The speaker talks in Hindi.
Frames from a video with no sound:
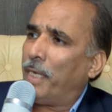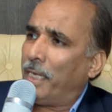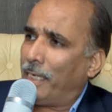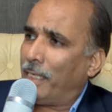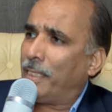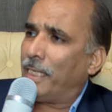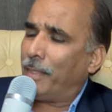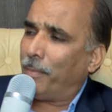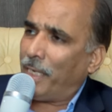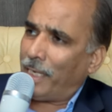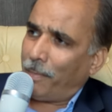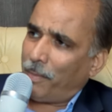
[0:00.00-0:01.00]
महीने तीन
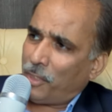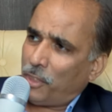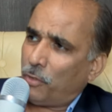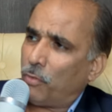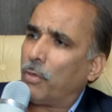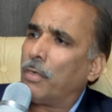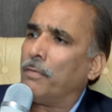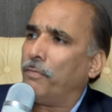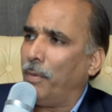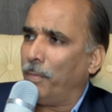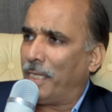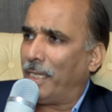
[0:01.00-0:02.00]
महीने में चीज़ों को
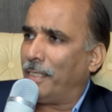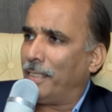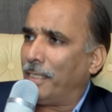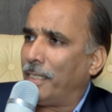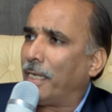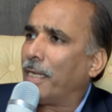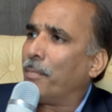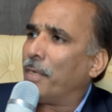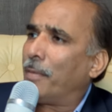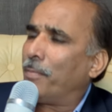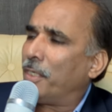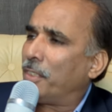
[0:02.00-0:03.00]
कन्फर्म किया जाता है कि
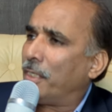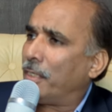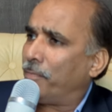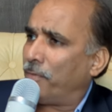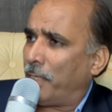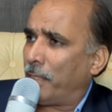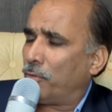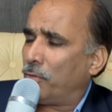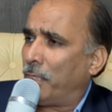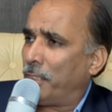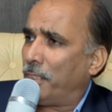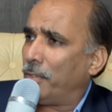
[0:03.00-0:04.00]
ब्लड प्रेशर
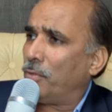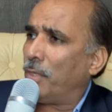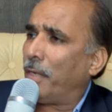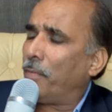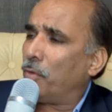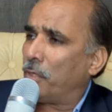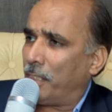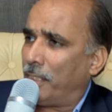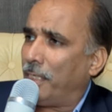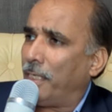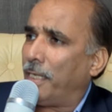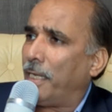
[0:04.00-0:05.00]
फ्लक्चुएशन जो है वो
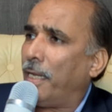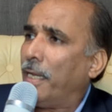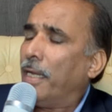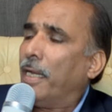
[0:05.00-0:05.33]
कितनी है